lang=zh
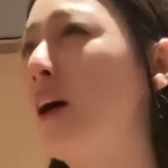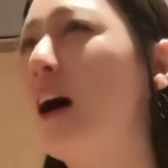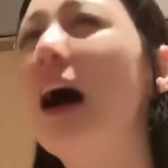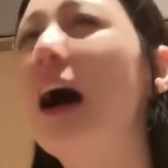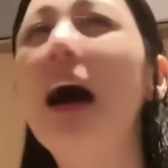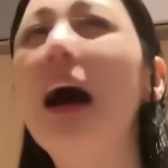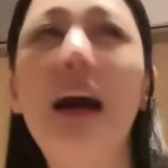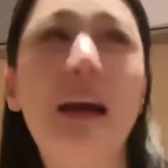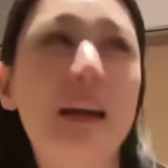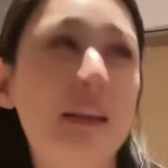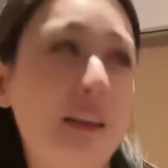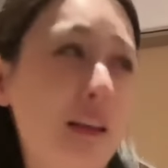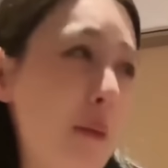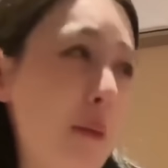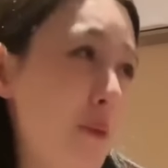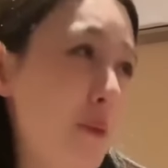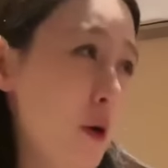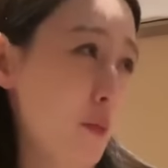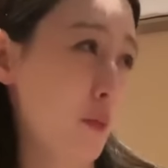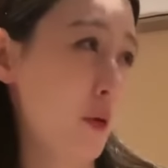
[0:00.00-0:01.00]
到海
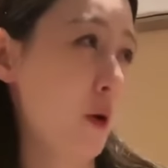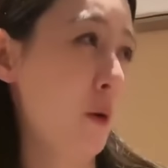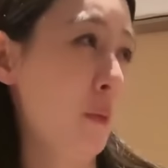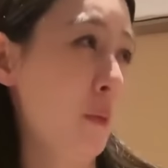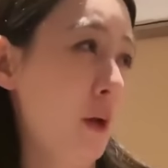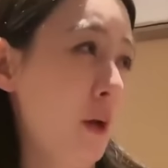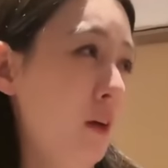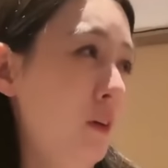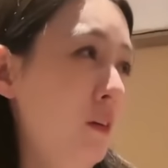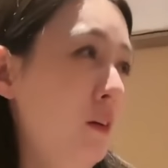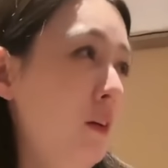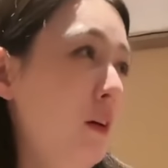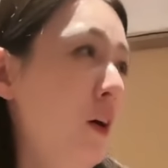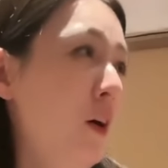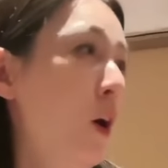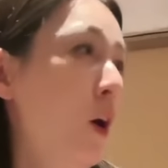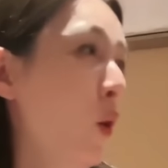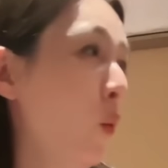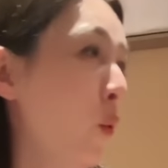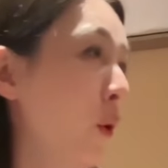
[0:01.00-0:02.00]
呢，宝宝们？
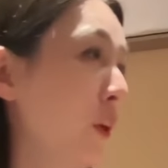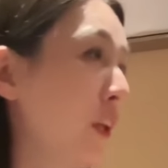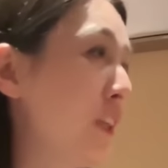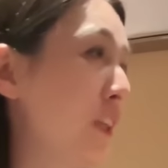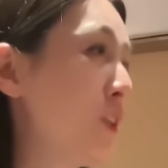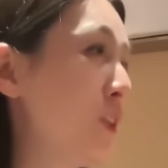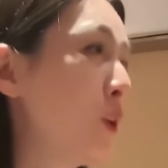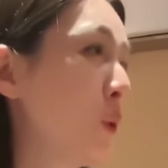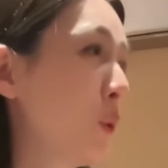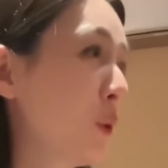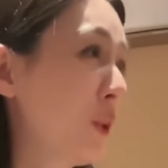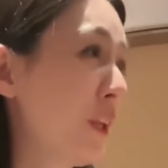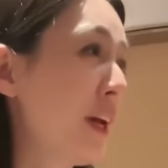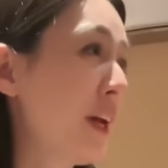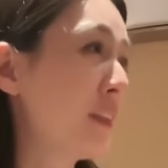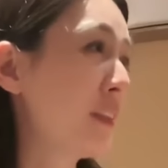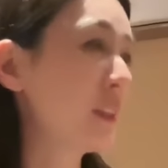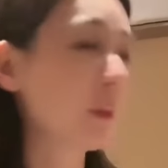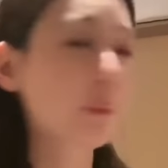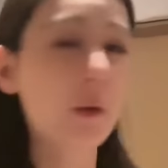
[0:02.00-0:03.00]
我的酒
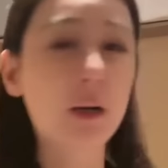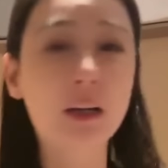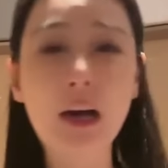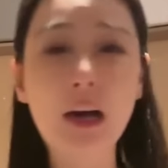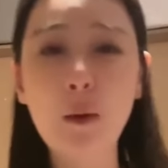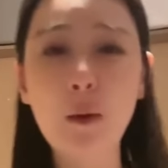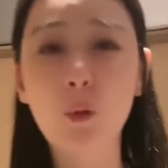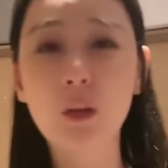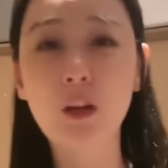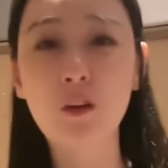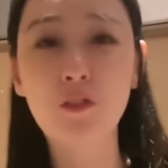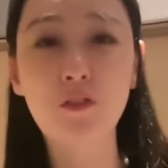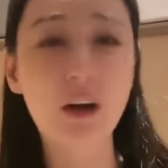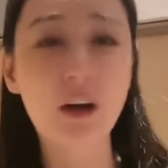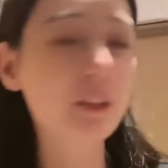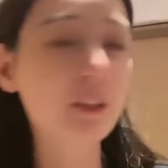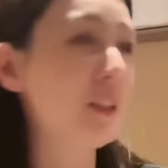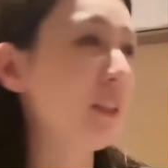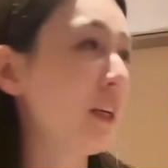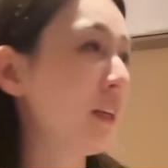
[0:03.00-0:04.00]
店怎么看？我的
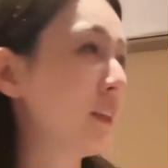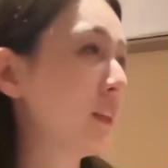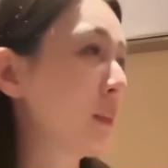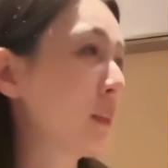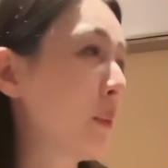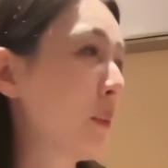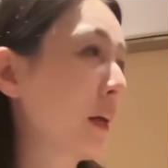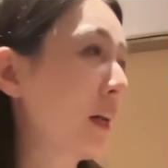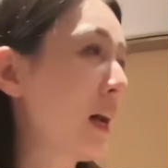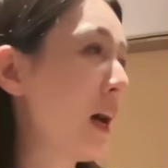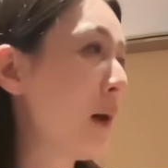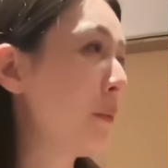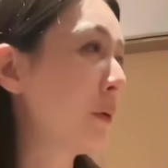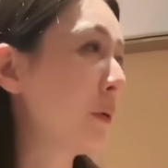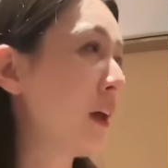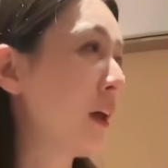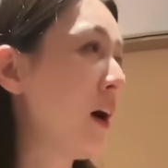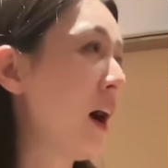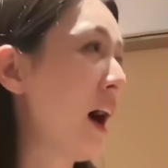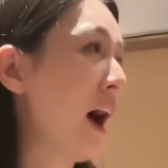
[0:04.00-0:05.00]
房间怎么看
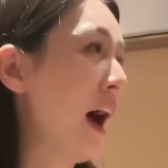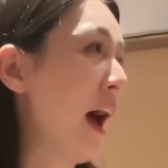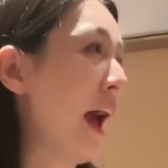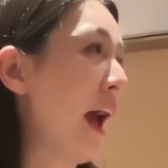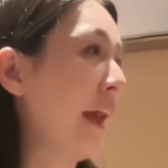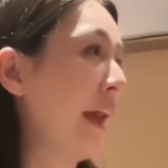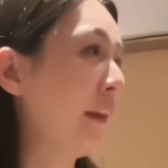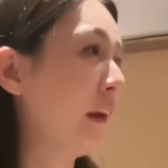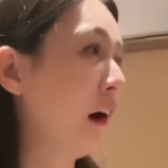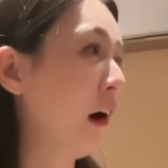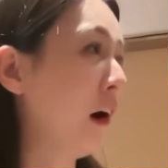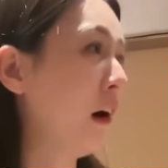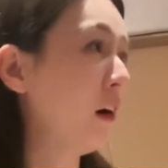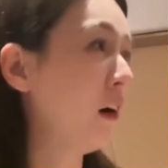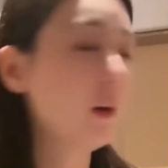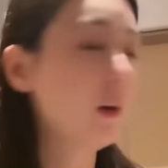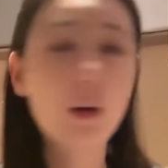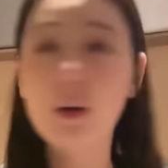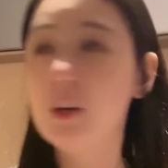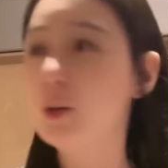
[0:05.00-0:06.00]
不到海呢？
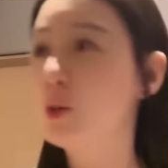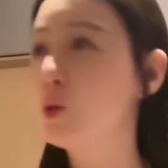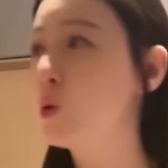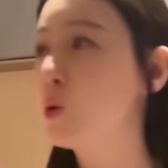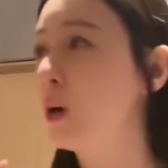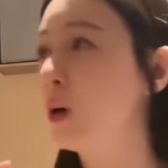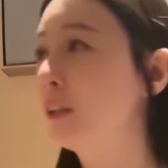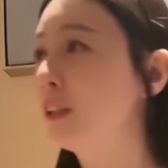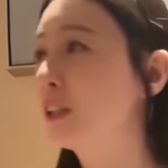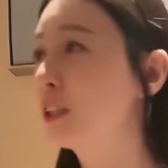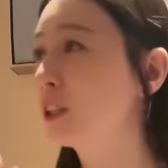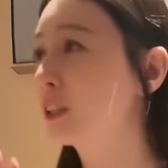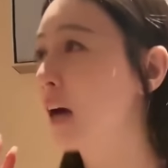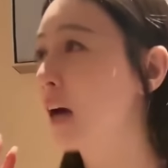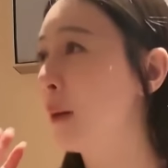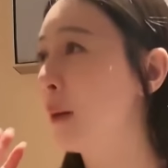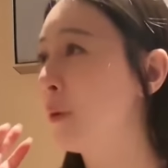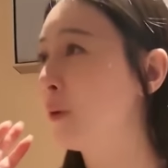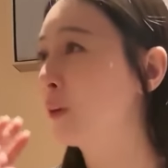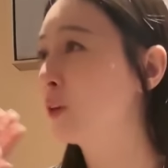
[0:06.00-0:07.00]
娟子
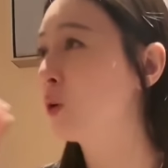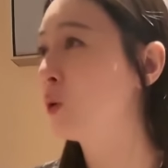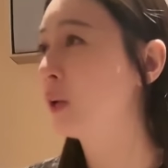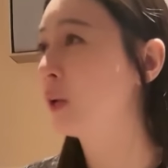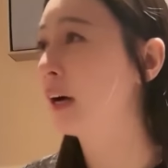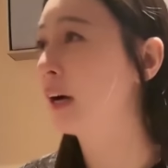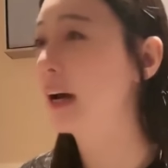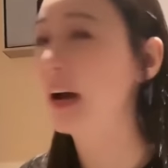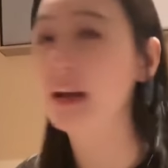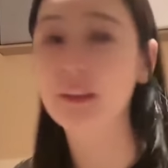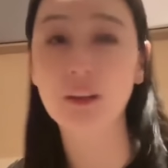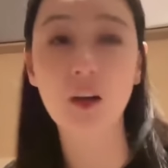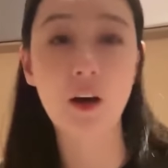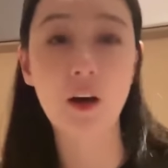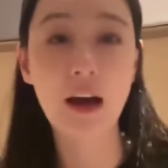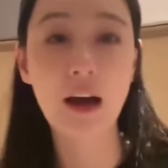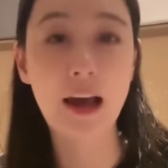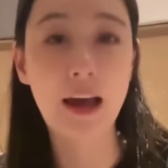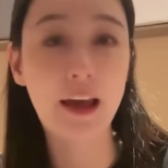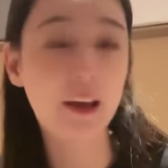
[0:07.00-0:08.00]
他们都能看到
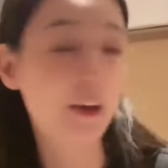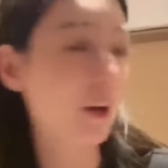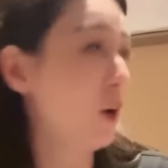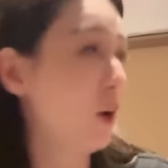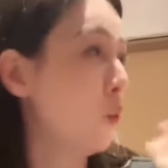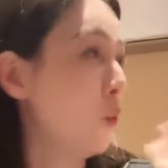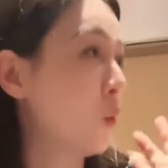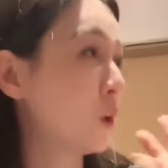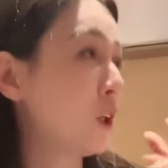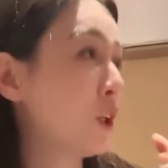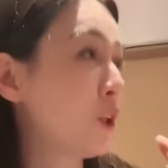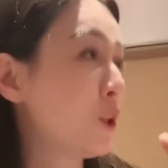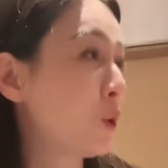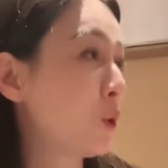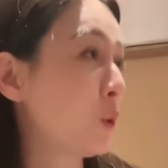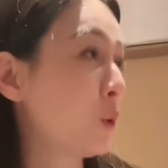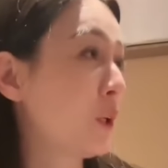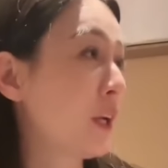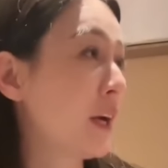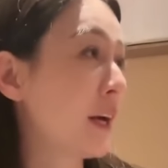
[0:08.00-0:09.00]
海，我的
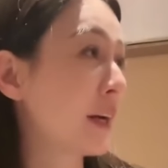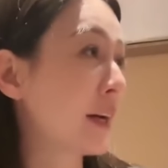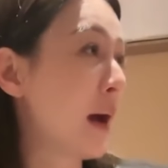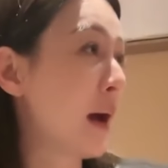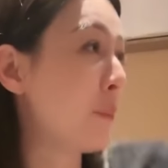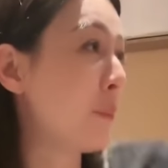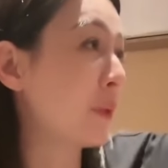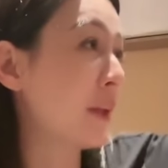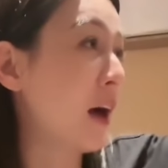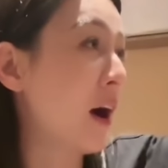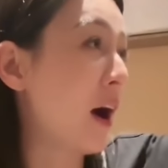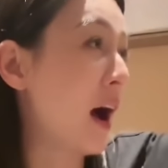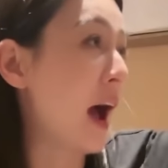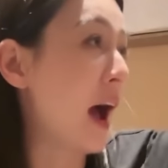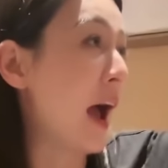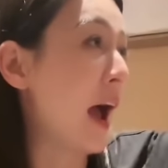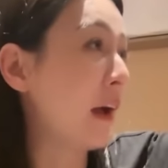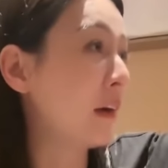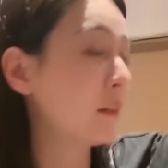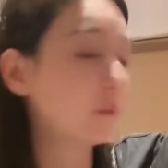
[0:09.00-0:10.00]
酒店看不到
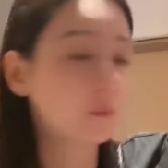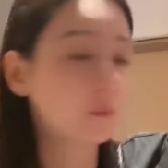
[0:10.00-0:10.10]
海。